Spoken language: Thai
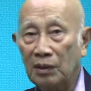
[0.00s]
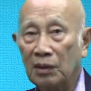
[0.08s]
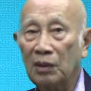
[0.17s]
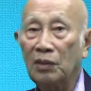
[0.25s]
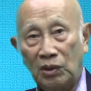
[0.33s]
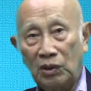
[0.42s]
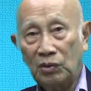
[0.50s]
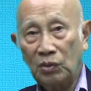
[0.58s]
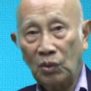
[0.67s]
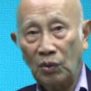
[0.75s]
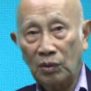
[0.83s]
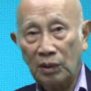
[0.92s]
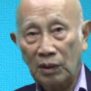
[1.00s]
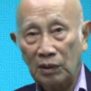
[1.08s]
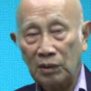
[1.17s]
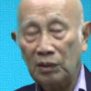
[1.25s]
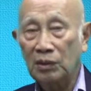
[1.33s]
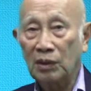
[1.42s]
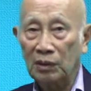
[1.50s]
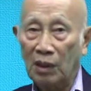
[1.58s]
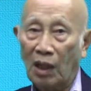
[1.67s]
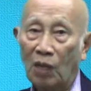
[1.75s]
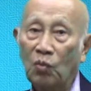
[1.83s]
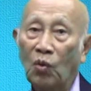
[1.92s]
ชนิดที่สองเกิดขึ้นอย่าง
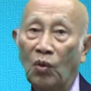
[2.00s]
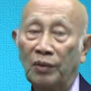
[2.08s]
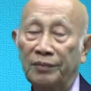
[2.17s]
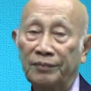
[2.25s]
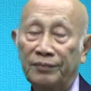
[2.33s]
ถาวร